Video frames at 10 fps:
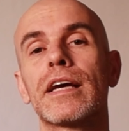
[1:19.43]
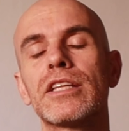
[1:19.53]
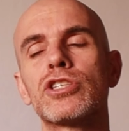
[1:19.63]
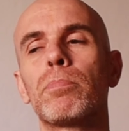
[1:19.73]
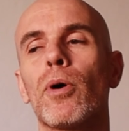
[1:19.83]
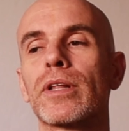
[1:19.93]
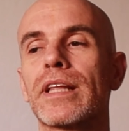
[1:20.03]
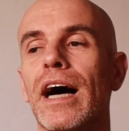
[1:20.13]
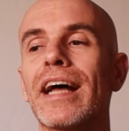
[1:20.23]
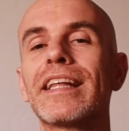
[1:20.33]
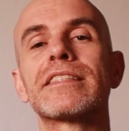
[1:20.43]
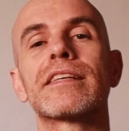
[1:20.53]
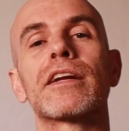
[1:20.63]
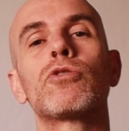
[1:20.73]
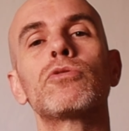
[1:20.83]
che ci porta ad
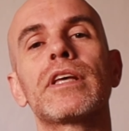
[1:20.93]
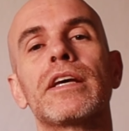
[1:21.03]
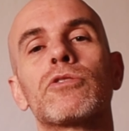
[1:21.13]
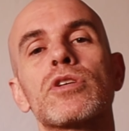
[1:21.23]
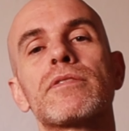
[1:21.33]
essere contento